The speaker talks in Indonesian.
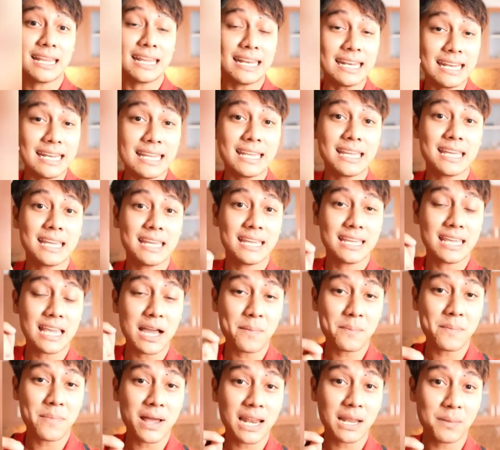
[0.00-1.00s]
IME sama
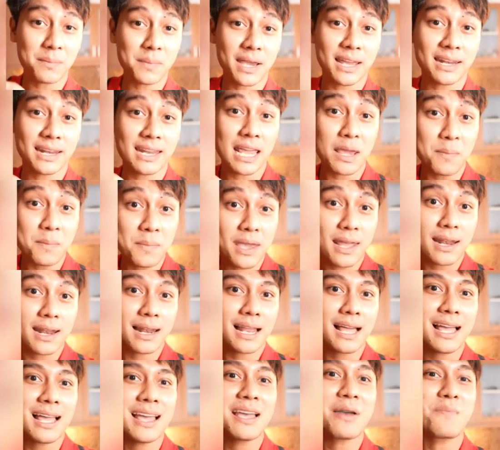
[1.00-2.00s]
dengan
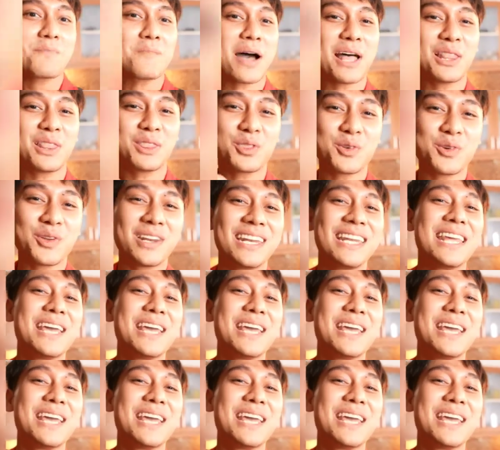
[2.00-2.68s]
0.4S